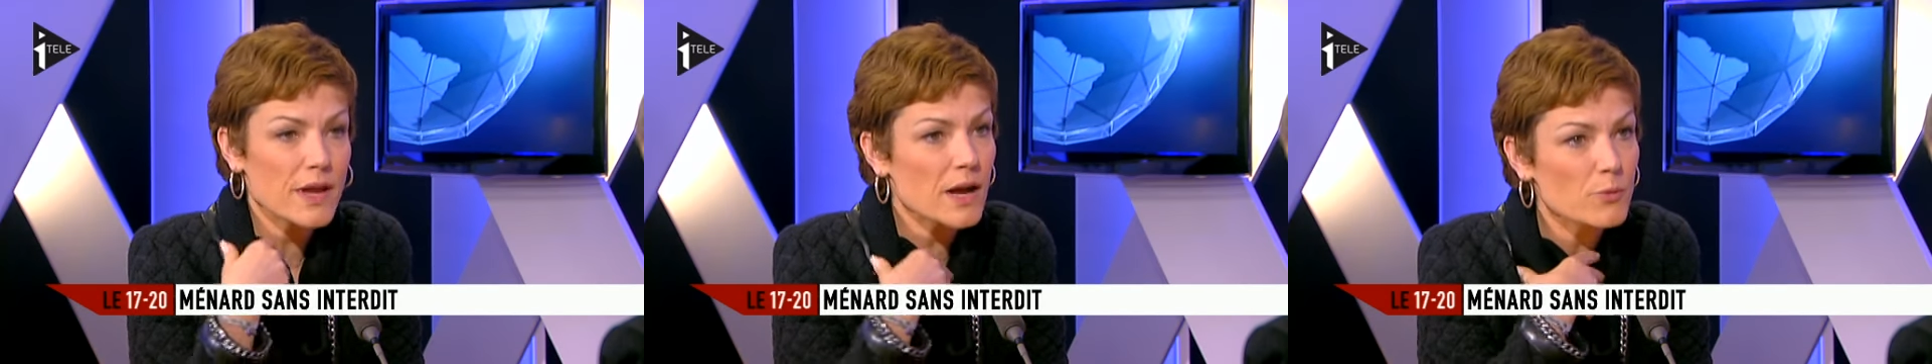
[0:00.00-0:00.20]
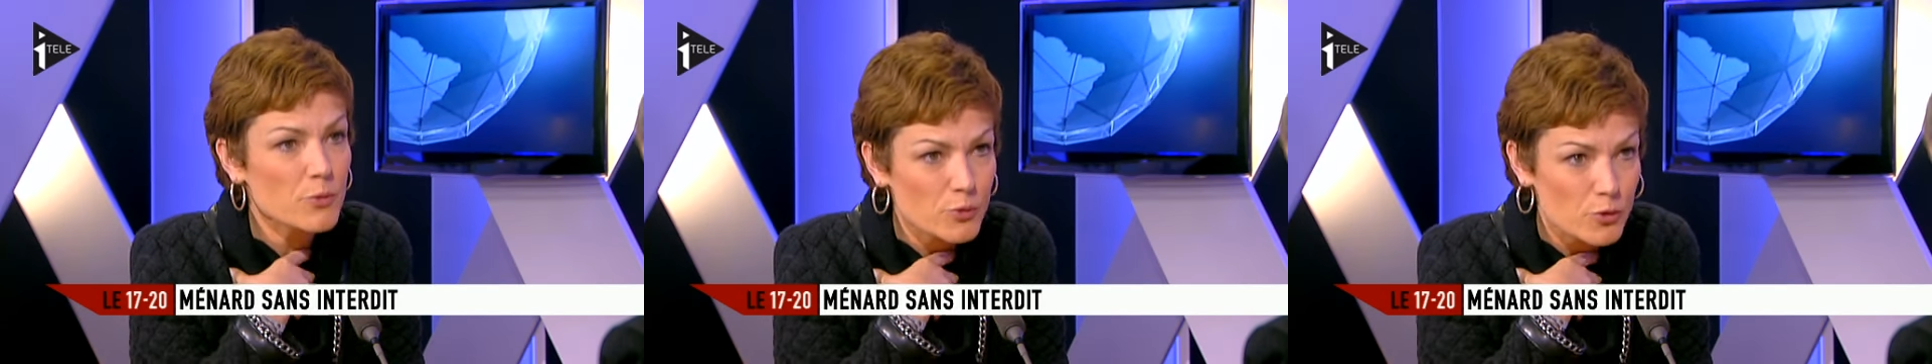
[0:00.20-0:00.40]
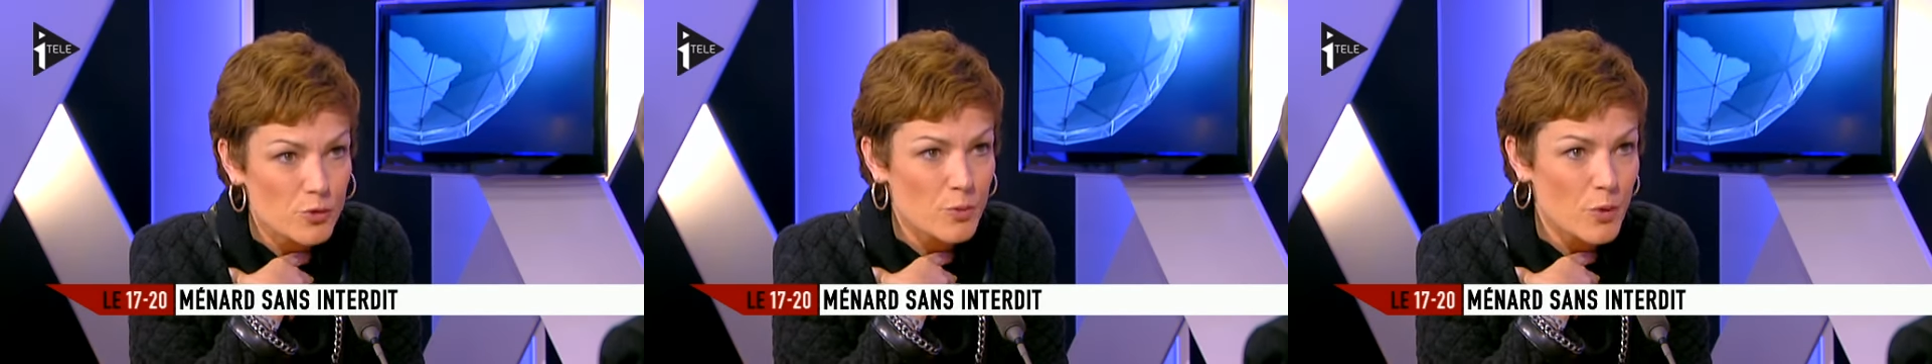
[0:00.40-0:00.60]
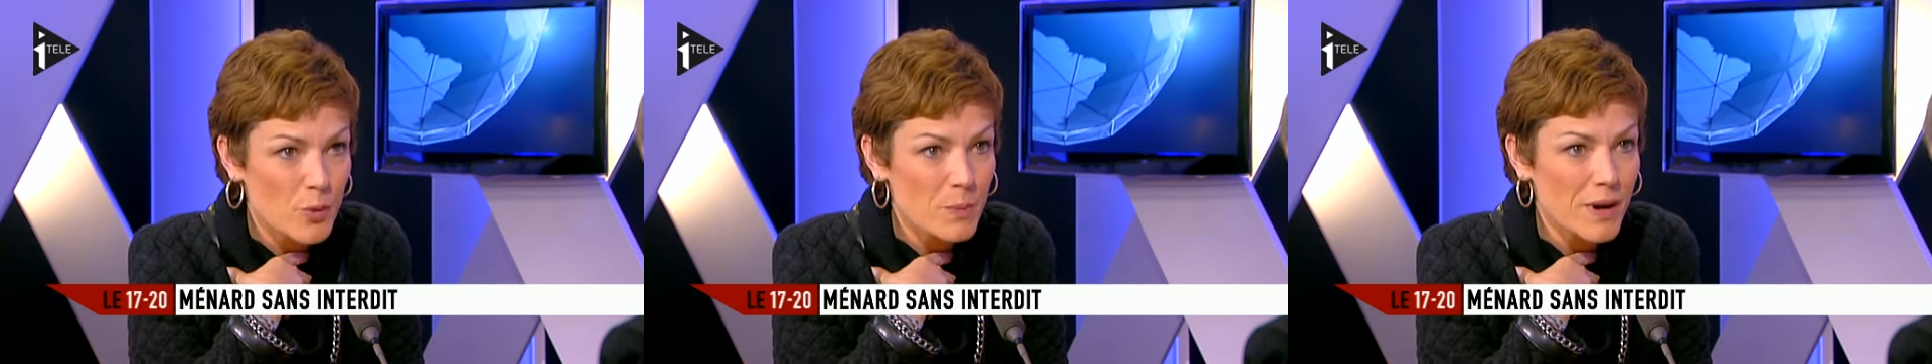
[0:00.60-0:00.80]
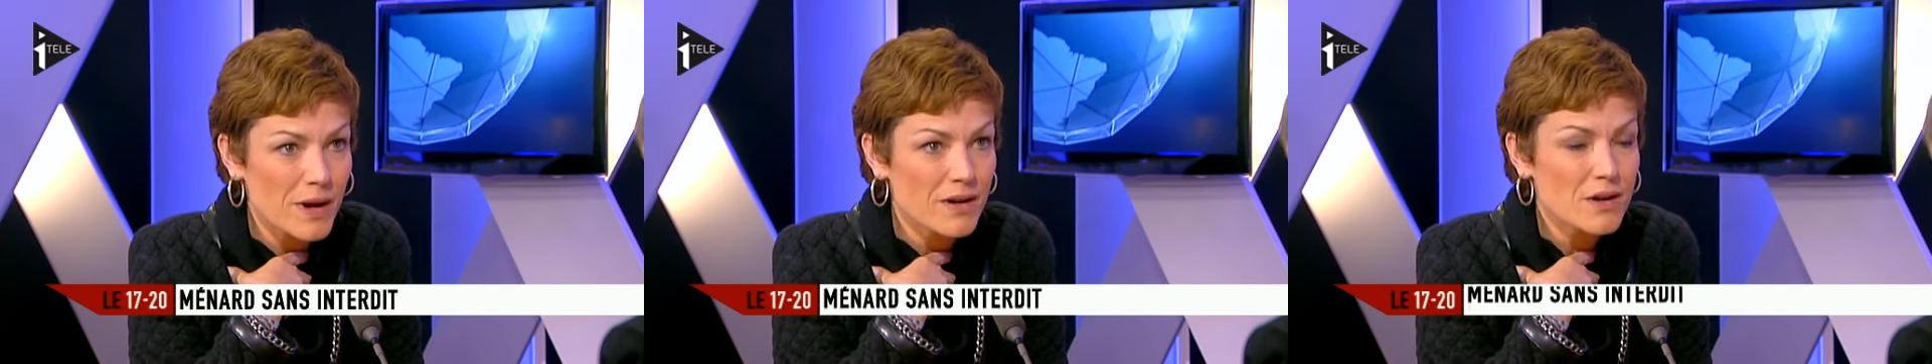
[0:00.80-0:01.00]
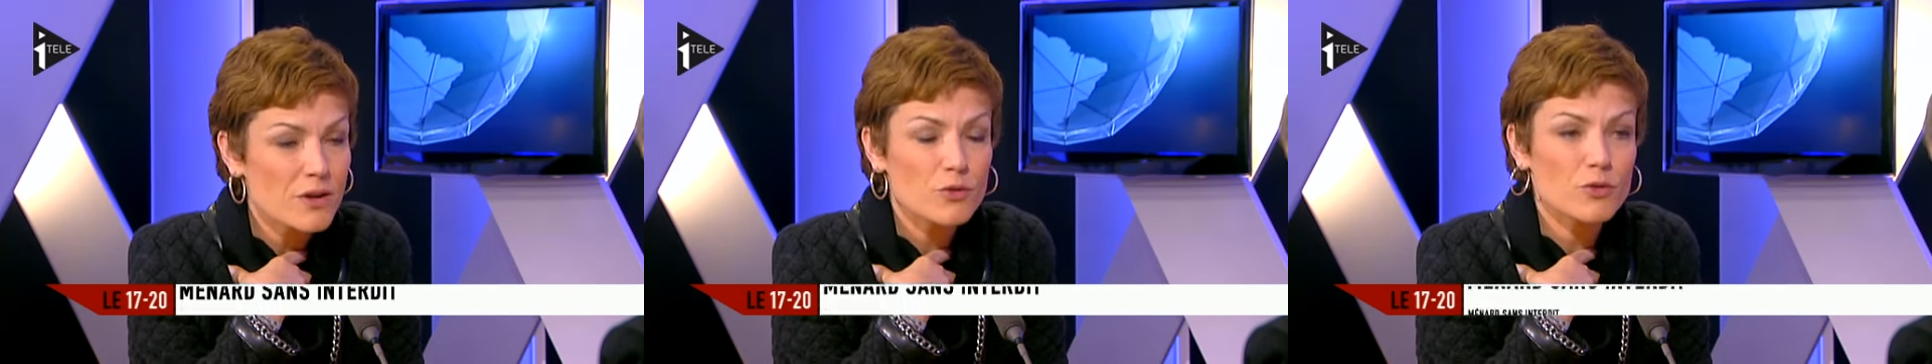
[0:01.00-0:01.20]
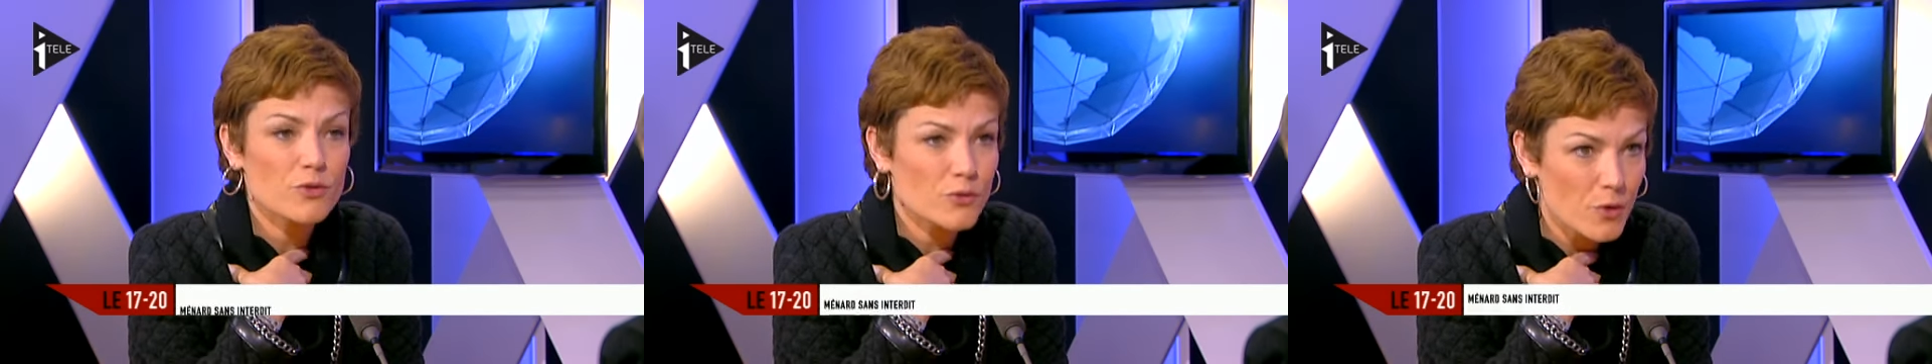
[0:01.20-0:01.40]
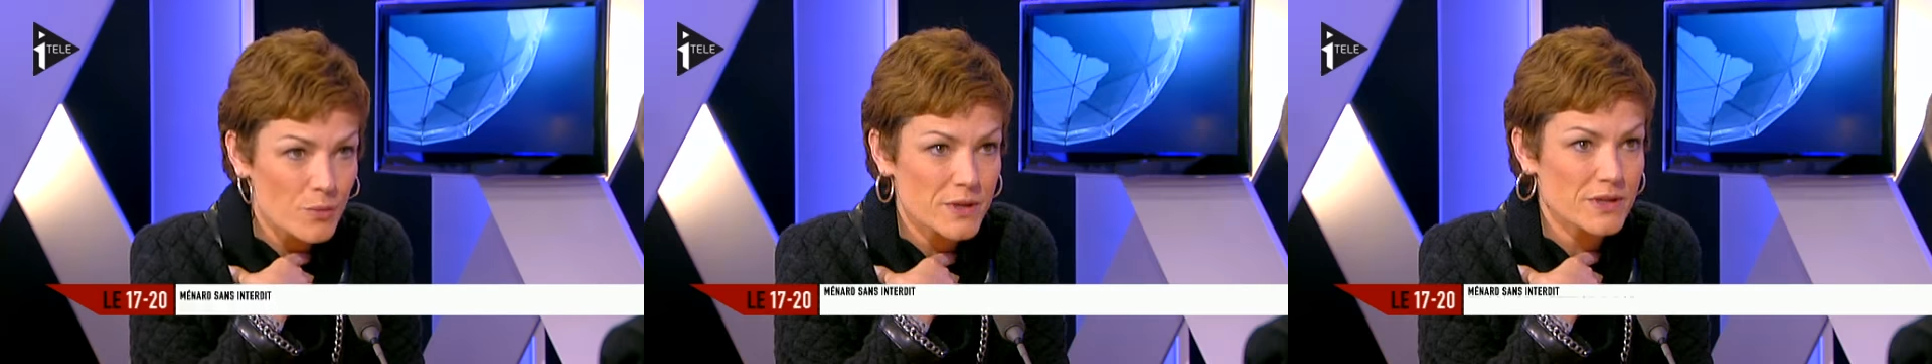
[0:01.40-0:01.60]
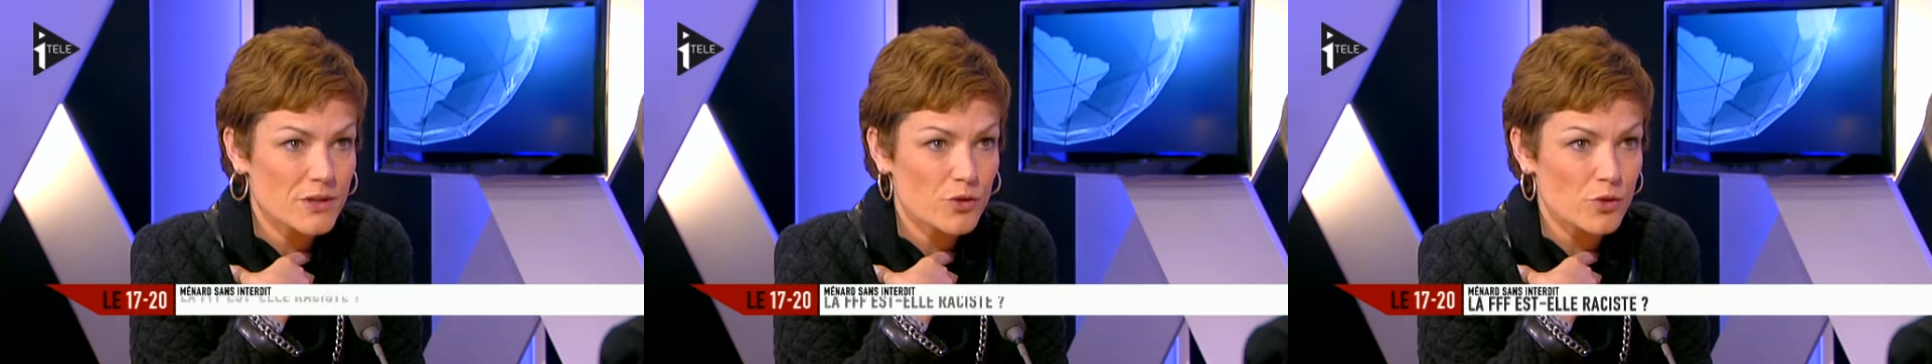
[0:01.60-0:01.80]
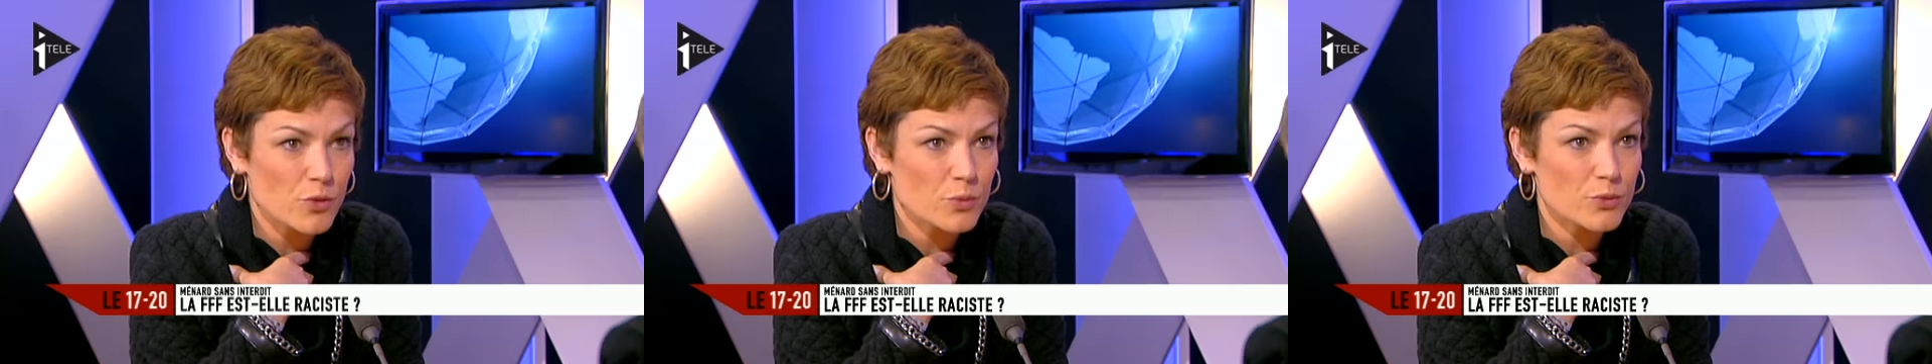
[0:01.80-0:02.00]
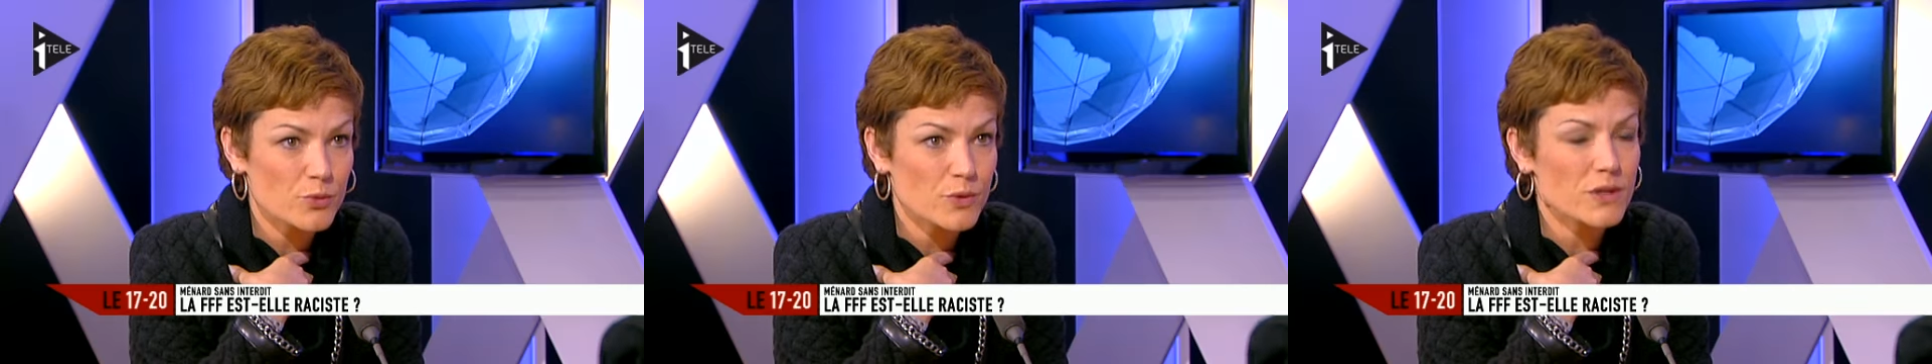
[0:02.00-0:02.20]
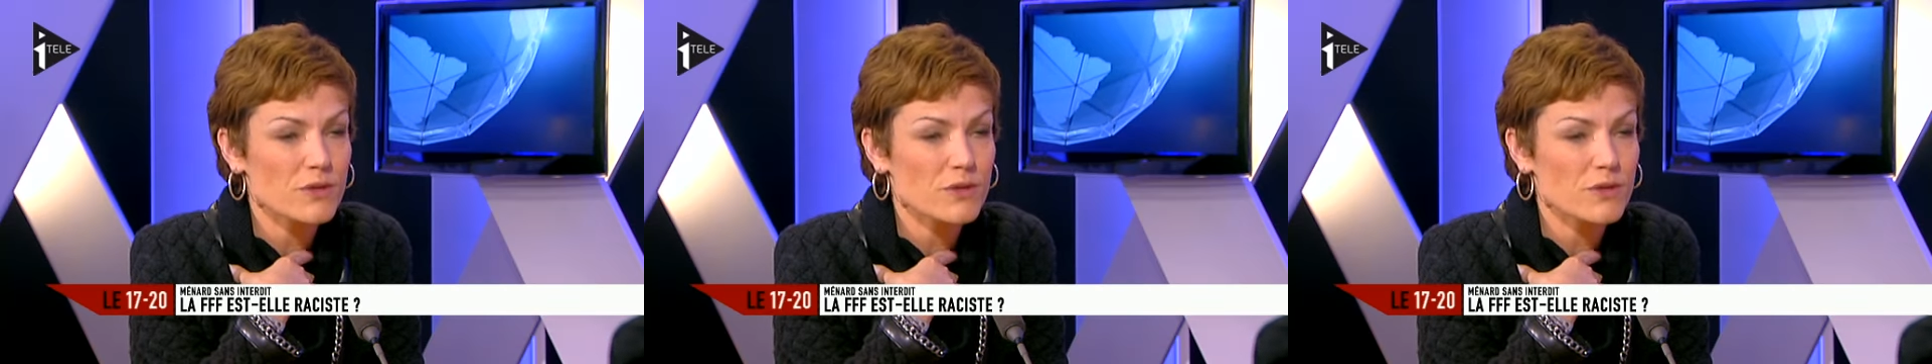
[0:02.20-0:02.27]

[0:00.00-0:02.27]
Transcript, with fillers: absolument pas de former des champions.